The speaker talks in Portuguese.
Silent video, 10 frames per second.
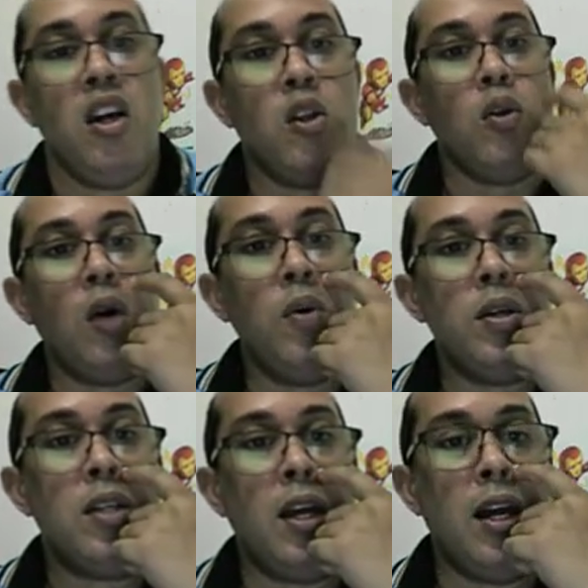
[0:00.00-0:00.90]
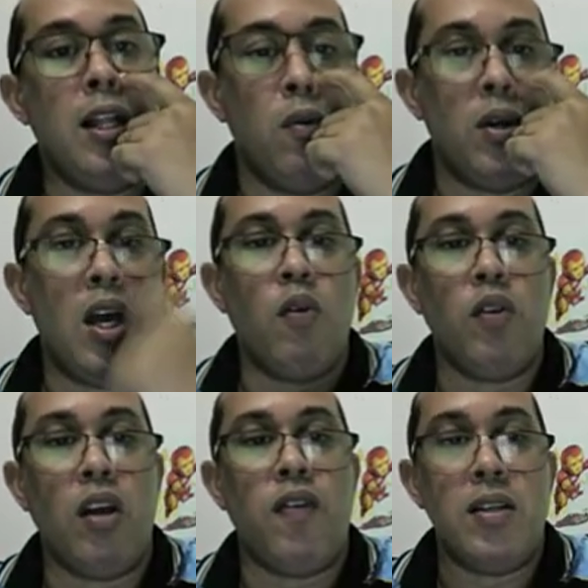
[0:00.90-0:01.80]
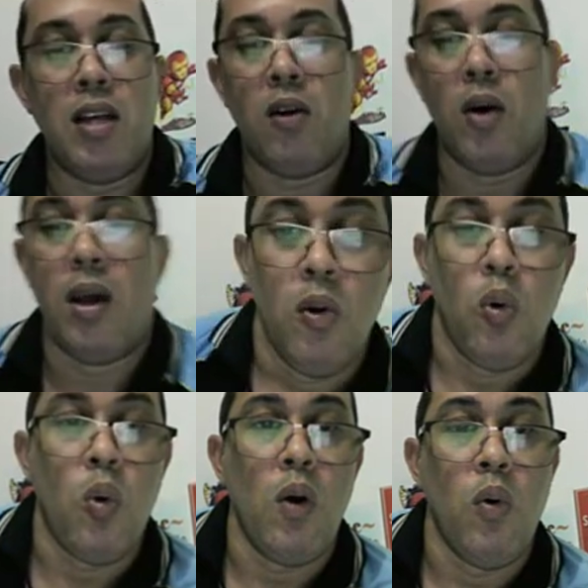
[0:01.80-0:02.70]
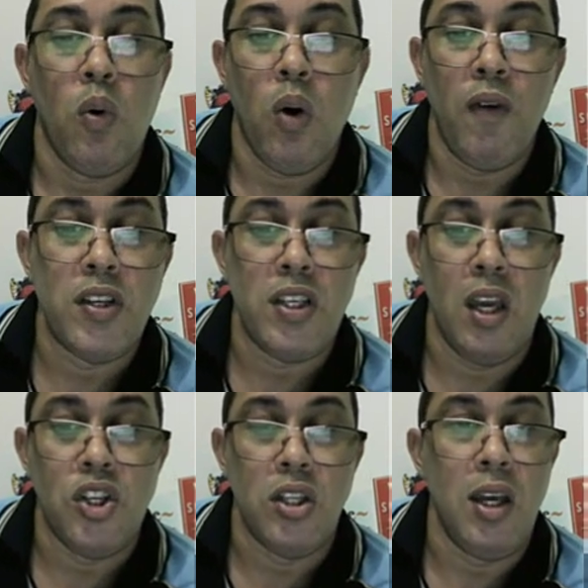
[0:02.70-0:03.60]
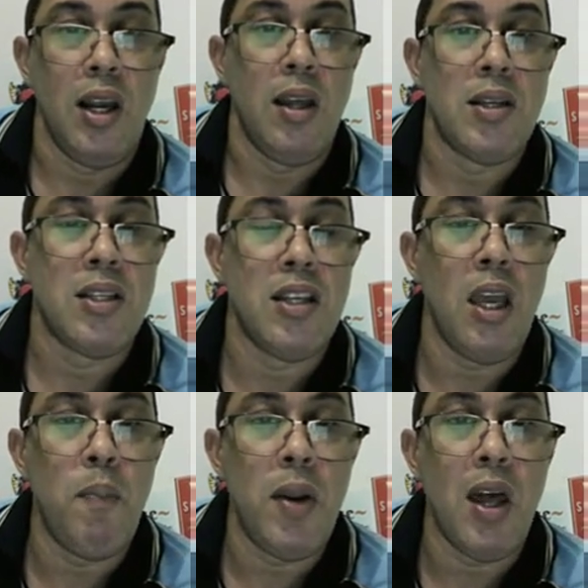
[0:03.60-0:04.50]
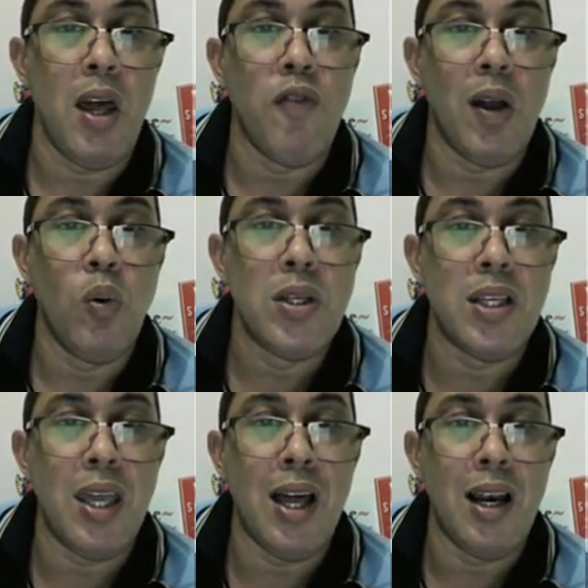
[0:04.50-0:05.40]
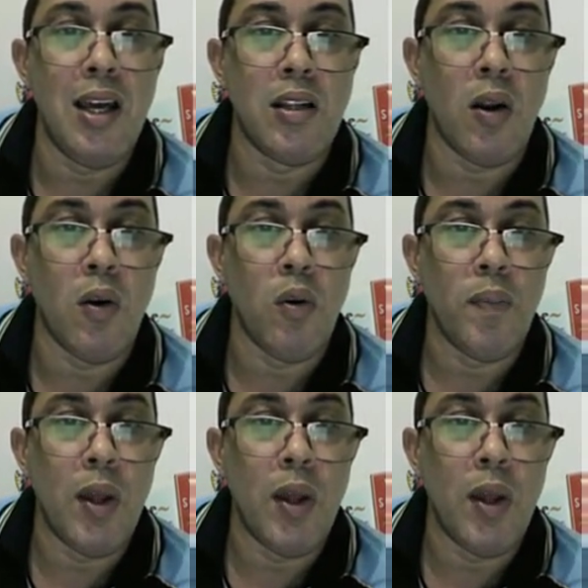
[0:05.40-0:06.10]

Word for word: Então, eu tenho que conhecer cada um. O que, eu vou ter que fazer agora? O, co o coeficiente dele sempre é o valor sem a letra, ó.